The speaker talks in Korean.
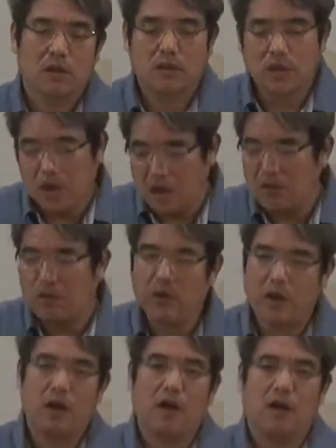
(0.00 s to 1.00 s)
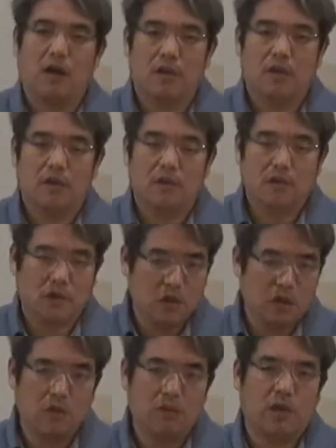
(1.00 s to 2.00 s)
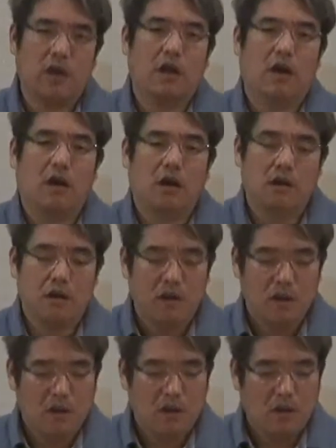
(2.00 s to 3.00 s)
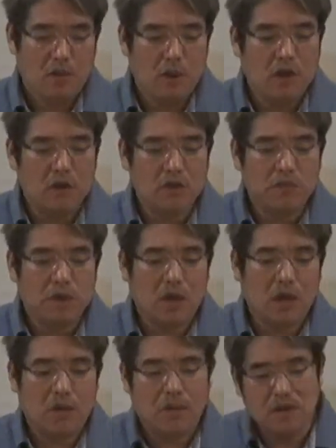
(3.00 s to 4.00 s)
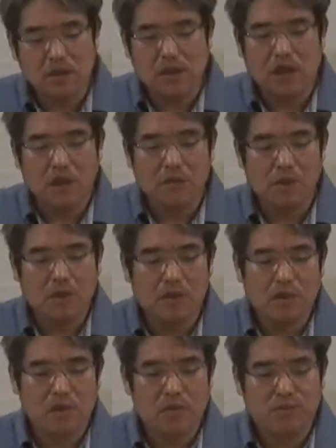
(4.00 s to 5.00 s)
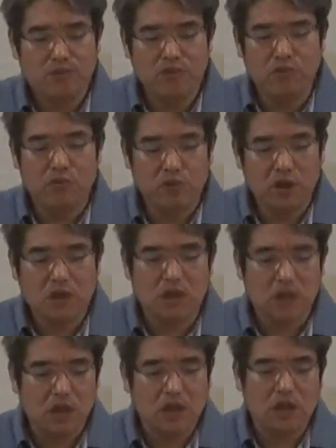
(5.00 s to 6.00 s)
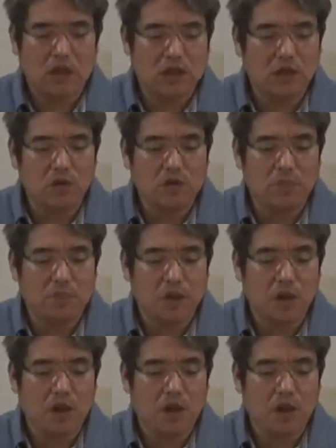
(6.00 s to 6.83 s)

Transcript: 정해놓고 해라. 정해놓고 해라. 왜 그렇습니까? 그렇지 않으면 분노에 지나치게 사로잡히게